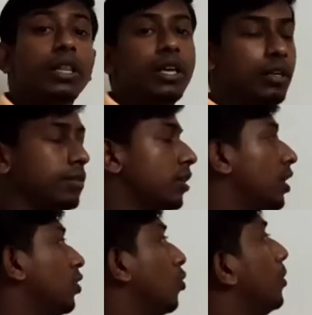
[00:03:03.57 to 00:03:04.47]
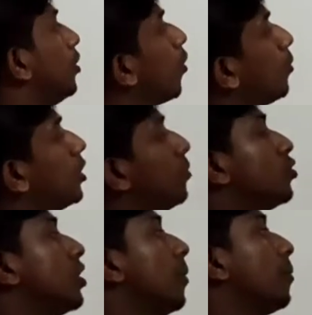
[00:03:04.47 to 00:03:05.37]
বিধি তো বিনিময় বিধি
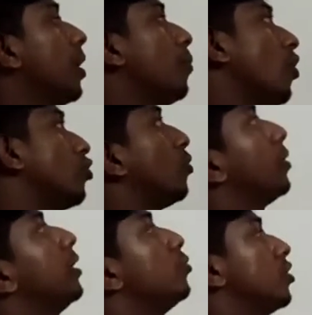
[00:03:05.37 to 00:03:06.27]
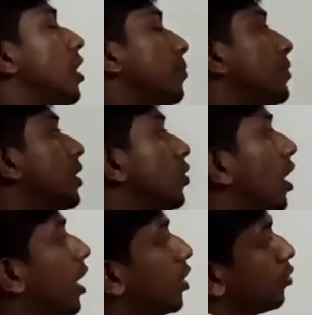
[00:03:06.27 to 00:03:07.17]
বুঝলাম আমরা বন্টন বিধি বুঝলাম তো
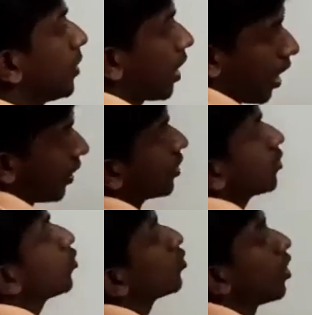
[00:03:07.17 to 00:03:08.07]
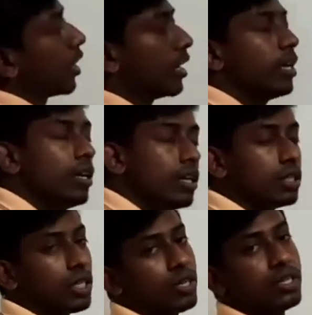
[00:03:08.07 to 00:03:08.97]
এখানে তোমার আরেকটা তথ্য লাগে
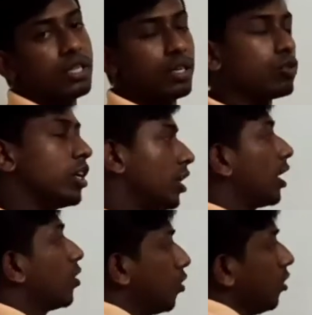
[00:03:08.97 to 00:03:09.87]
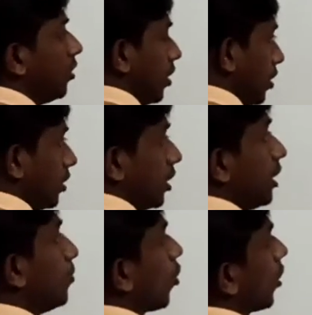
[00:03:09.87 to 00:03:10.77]
সেটা হচ্ছে একটু জেনে রাখো যে ডিম